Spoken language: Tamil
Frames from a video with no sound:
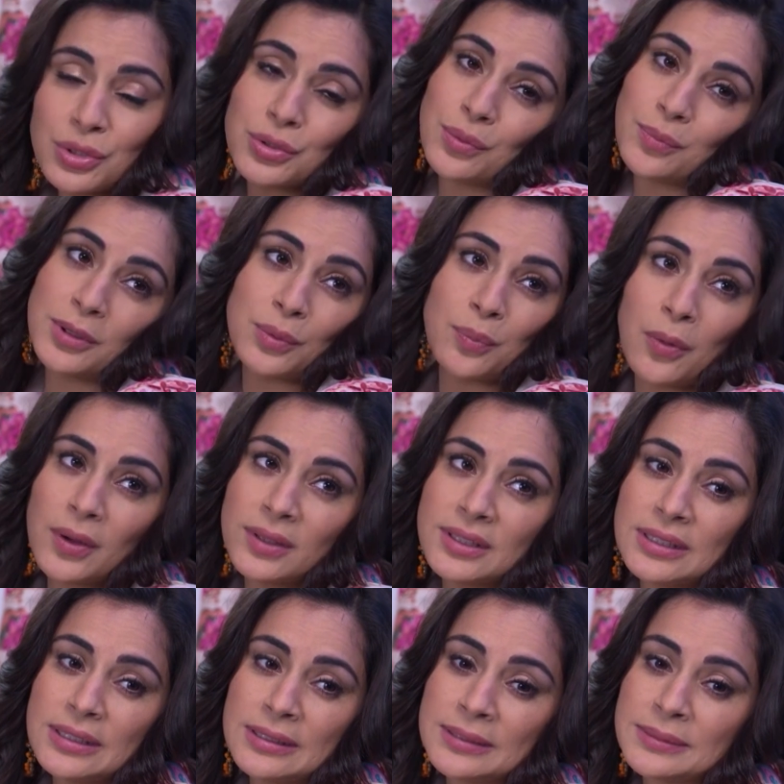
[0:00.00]
ஆரம்பத்துல
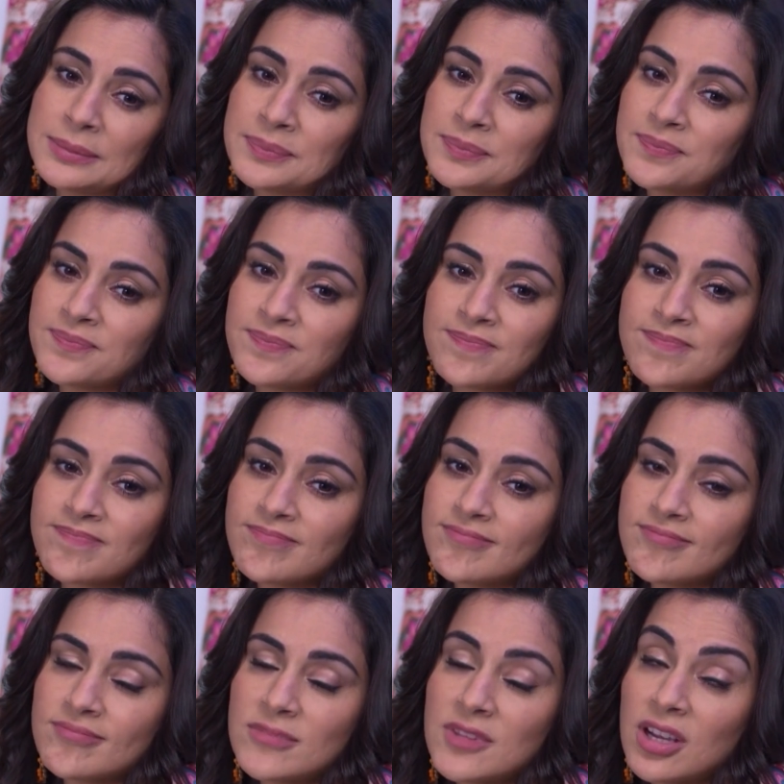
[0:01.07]
உண்மையிலேயே
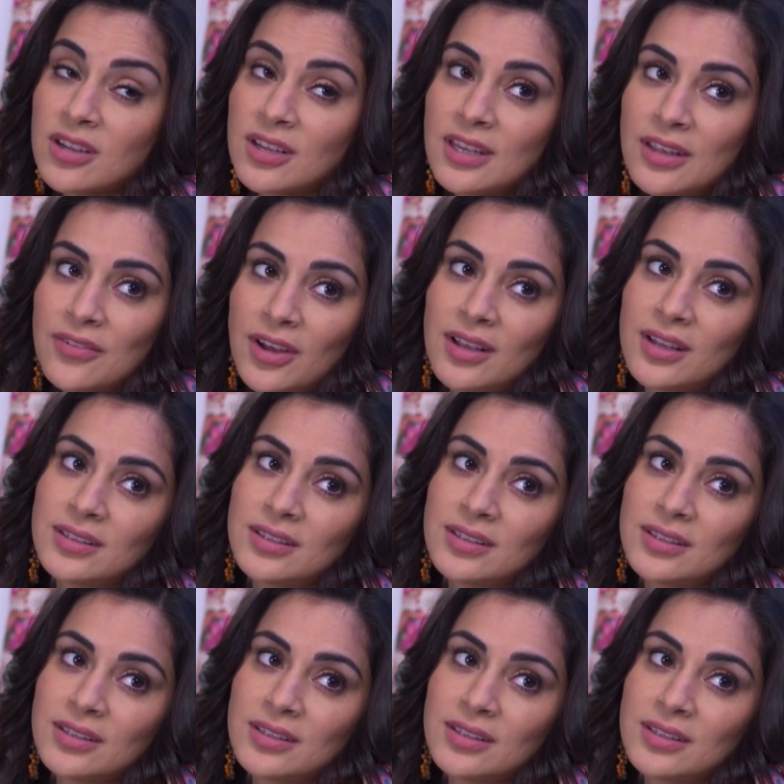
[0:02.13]
ரொம்ப டயர்ட்